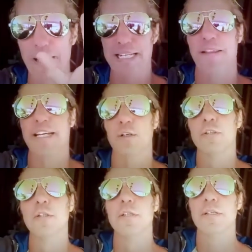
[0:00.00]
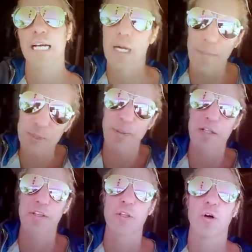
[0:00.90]
verdadero, el más
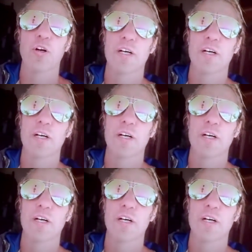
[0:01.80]
parecido